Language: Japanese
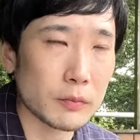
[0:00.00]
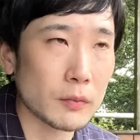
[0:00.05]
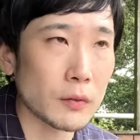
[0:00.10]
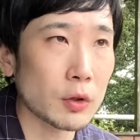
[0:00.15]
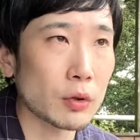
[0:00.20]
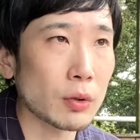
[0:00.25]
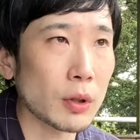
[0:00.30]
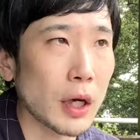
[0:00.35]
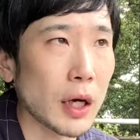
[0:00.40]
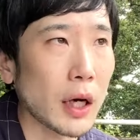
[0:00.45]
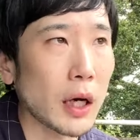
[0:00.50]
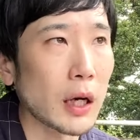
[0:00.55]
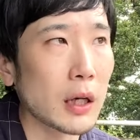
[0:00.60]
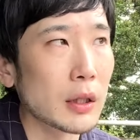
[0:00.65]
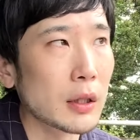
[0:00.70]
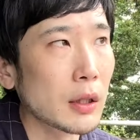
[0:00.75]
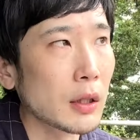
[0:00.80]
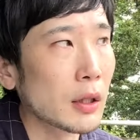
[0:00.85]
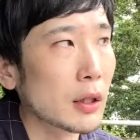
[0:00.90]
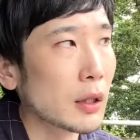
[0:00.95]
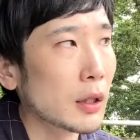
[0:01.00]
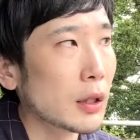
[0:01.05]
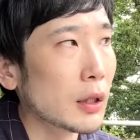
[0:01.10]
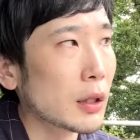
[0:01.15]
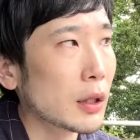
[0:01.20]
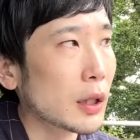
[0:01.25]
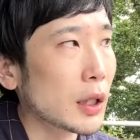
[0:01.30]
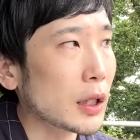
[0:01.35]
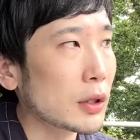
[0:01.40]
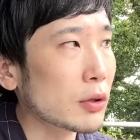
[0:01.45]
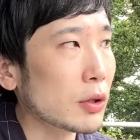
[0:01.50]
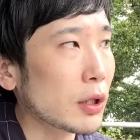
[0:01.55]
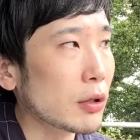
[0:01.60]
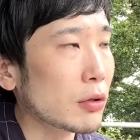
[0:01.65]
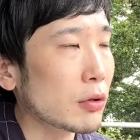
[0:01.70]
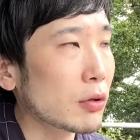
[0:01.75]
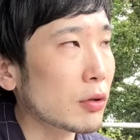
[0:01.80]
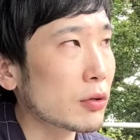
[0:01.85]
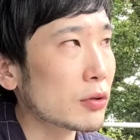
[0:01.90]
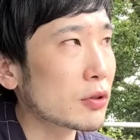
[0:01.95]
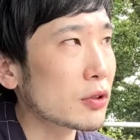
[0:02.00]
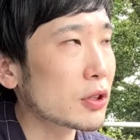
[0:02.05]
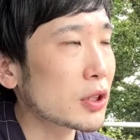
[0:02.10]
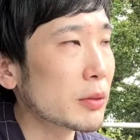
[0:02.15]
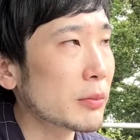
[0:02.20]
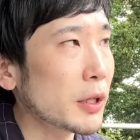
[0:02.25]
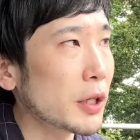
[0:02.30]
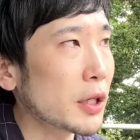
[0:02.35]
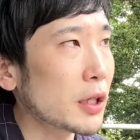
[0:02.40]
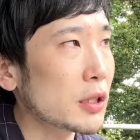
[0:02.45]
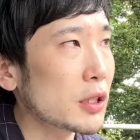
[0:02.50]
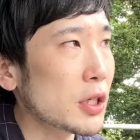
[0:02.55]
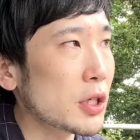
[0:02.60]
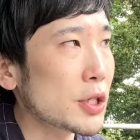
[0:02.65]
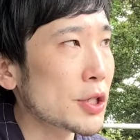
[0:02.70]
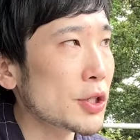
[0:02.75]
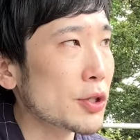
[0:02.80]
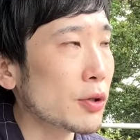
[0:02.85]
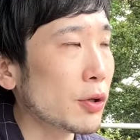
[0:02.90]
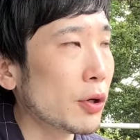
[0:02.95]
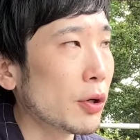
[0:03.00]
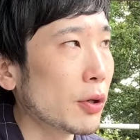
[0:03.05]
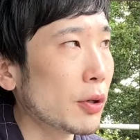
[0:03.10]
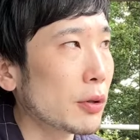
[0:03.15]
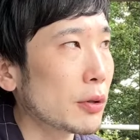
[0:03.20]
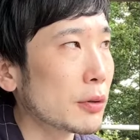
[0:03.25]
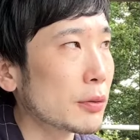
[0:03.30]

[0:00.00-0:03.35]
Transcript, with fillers: とか、あとあの、釣りバカ日誌の、